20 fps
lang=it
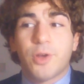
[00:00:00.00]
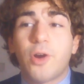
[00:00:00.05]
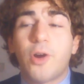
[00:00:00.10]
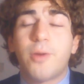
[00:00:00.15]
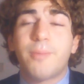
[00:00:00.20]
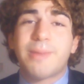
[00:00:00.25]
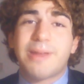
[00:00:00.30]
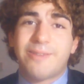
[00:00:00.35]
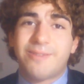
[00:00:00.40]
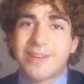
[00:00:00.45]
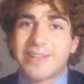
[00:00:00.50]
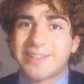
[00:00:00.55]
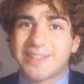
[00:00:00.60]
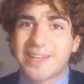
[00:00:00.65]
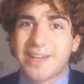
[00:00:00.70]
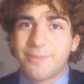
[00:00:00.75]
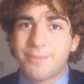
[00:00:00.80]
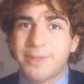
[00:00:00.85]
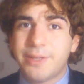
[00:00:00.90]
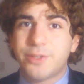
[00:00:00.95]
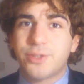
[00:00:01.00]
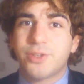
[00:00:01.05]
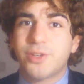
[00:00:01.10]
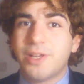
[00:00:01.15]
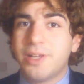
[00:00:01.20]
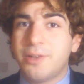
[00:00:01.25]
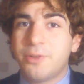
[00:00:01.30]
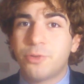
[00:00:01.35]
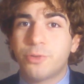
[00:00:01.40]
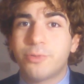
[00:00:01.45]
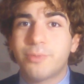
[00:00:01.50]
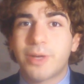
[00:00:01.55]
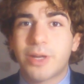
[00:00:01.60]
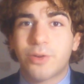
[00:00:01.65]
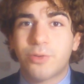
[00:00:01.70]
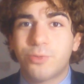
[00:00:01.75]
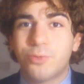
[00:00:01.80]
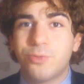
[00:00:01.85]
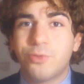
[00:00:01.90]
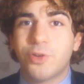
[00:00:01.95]
come avrete capito, il
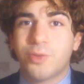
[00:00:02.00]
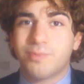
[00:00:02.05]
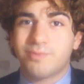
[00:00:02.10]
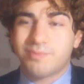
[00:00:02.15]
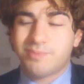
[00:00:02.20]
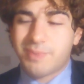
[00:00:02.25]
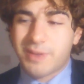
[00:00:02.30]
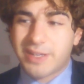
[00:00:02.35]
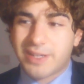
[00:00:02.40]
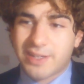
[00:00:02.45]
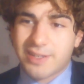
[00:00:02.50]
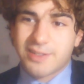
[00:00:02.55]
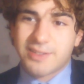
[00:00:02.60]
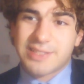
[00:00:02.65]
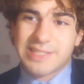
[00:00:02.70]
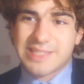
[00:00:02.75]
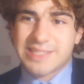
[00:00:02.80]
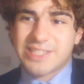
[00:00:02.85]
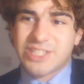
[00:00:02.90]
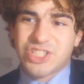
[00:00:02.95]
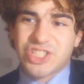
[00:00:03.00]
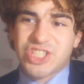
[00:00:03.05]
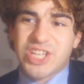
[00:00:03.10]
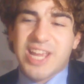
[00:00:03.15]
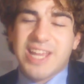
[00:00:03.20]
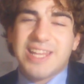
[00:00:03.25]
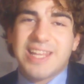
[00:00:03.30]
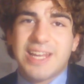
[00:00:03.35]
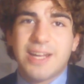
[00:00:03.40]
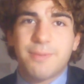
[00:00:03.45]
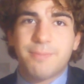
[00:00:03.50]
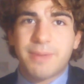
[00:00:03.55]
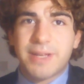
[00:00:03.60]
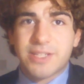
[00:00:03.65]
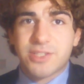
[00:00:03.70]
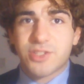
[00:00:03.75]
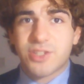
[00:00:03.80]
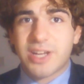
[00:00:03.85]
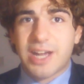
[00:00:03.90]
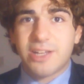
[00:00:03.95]
numero uno per scegliere il
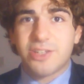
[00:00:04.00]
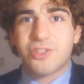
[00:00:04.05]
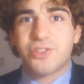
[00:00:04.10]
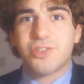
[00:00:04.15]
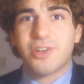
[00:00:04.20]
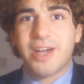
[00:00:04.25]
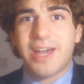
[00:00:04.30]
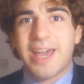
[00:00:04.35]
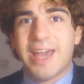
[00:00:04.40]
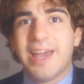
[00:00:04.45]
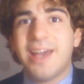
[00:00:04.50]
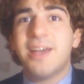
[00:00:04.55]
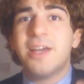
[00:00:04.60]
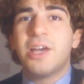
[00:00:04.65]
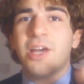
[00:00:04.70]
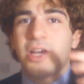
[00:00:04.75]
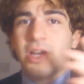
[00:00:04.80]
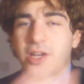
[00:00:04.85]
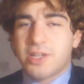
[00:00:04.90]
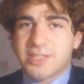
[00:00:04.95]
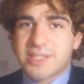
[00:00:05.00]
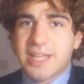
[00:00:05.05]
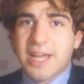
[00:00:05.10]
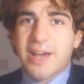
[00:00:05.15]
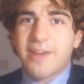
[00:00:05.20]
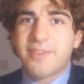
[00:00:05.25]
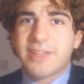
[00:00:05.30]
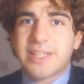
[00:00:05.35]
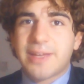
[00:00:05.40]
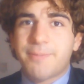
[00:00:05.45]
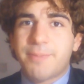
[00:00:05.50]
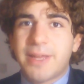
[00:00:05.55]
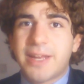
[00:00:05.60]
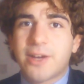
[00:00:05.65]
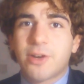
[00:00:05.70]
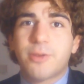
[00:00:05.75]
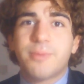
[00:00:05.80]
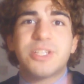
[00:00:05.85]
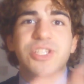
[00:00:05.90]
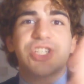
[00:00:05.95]
personaggio è sta, avete
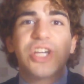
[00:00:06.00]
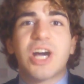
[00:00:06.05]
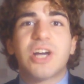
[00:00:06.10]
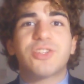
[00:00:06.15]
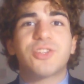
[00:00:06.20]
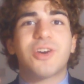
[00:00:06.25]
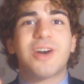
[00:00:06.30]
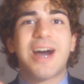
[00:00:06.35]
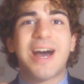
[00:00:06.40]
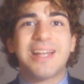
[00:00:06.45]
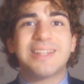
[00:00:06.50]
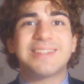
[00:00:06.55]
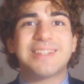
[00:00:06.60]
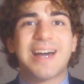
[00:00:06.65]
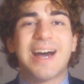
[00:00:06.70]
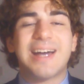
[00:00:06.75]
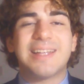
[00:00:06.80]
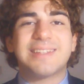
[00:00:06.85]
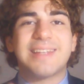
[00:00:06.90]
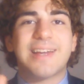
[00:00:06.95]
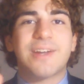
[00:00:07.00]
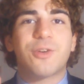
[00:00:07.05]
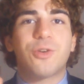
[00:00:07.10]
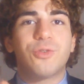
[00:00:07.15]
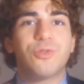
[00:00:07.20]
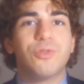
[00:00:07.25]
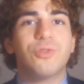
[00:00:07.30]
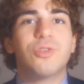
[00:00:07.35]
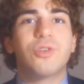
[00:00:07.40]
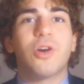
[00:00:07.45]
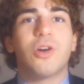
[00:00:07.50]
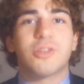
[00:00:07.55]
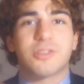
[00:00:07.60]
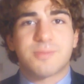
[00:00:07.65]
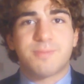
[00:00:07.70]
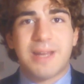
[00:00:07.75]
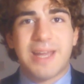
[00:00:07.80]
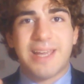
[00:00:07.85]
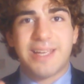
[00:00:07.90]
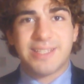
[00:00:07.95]
appena cominciato andate con un
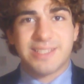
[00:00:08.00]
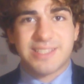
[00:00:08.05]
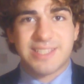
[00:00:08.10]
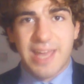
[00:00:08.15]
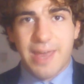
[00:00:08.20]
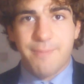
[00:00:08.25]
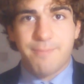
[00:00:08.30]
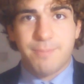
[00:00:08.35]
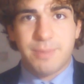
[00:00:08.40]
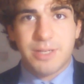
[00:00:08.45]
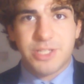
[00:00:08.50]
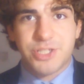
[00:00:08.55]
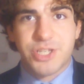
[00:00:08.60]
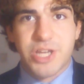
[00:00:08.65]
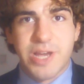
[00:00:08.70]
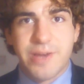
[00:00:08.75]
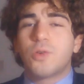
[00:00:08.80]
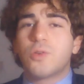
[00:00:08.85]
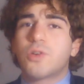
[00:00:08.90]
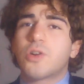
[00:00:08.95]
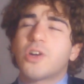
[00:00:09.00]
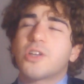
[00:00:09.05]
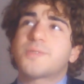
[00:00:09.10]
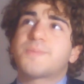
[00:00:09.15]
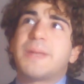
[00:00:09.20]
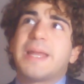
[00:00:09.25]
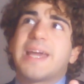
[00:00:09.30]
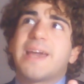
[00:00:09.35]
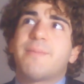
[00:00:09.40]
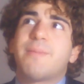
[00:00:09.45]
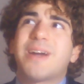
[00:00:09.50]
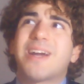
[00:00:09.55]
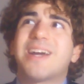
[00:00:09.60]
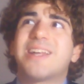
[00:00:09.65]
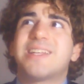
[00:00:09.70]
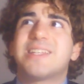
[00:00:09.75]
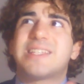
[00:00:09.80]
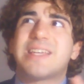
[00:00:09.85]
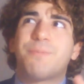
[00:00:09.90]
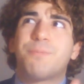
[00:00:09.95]
cosplay semplice. Un cosplay che
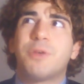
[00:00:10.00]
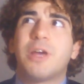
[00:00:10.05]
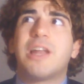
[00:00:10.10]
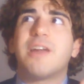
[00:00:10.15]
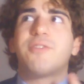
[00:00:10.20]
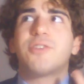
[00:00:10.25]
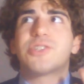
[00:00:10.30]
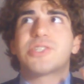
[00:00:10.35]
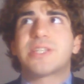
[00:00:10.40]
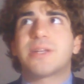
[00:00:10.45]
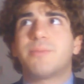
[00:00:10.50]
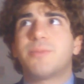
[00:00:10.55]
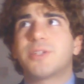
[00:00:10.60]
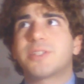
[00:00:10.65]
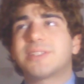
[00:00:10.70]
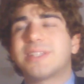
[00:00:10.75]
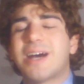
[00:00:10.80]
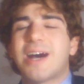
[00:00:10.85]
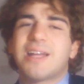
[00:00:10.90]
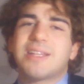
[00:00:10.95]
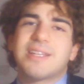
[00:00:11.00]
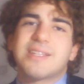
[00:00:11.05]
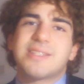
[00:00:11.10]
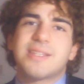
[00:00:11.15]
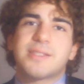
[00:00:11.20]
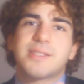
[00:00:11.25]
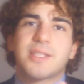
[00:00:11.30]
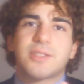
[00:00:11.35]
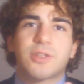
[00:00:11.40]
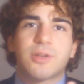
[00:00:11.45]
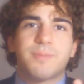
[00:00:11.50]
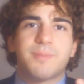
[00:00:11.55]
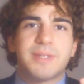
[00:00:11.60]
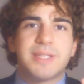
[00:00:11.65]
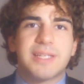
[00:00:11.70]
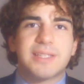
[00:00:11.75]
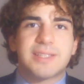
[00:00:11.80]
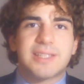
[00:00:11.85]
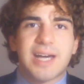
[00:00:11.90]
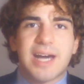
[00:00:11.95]
magari sia più alla vostra portata, senza troppi
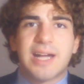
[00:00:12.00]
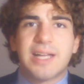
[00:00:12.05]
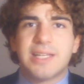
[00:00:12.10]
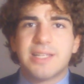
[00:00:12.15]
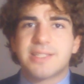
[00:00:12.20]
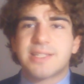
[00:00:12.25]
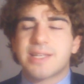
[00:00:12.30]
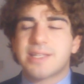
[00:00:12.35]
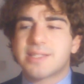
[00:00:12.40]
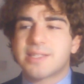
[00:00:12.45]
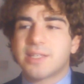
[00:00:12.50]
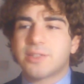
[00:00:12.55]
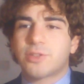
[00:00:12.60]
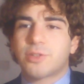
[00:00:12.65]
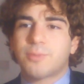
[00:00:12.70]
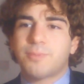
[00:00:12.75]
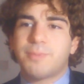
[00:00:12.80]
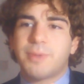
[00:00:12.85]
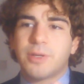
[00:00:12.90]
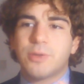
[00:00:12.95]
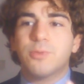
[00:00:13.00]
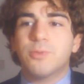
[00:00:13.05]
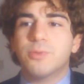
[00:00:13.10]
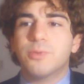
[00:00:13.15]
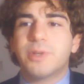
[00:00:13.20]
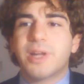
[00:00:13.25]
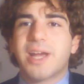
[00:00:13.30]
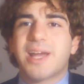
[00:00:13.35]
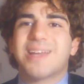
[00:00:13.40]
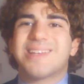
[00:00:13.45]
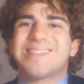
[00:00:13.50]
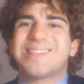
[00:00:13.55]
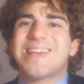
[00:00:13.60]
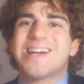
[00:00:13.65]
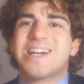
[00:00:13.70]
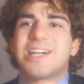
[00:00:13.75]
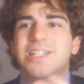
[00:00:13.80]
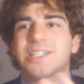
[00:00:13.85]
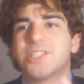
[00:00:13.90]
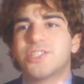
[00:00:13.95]
dettagli, senza troppe cure, che
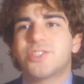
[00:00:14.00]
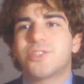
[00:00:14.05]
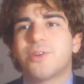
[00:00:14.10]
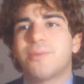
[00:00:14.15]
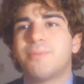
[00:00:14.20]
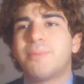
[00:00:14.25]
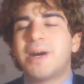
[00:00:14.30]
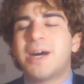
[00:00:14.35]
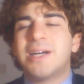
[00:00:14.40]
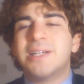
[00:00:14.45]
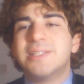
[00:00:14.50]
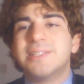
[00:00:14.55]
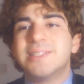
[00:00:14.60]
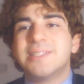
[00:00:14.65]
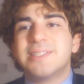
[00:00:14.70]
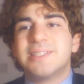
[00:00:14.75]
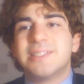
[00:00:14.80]
sia insomma